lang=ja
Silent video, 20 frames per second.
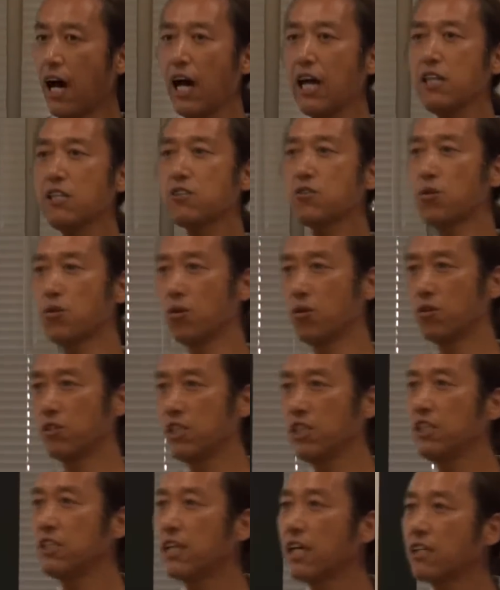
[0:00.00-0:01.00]
敗訴
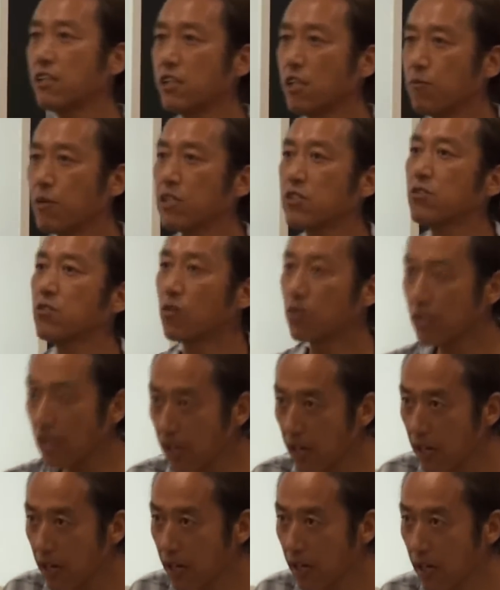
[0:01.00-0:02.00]
に至ってますの
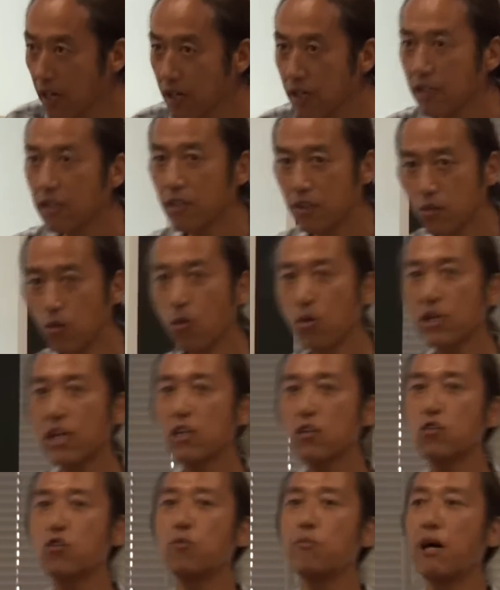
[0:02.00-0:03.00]
で
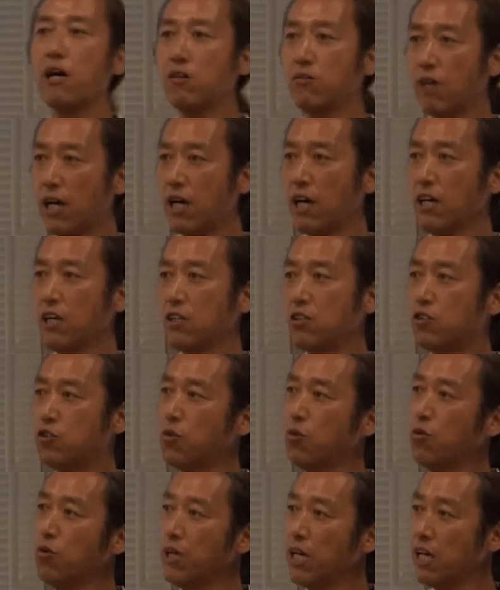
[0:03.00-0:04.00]
ノーカット版は
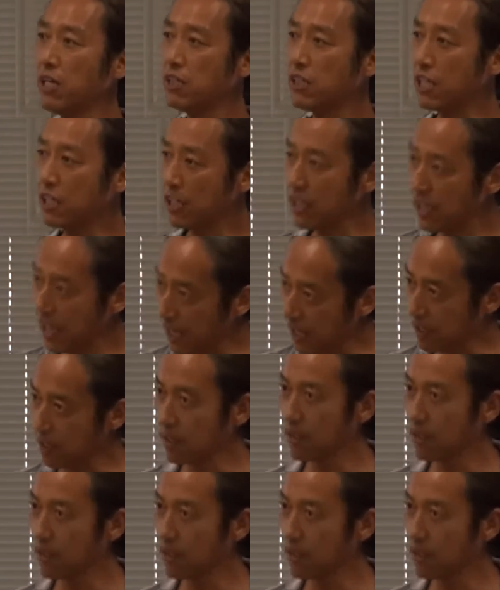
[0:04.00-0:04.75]
上映できない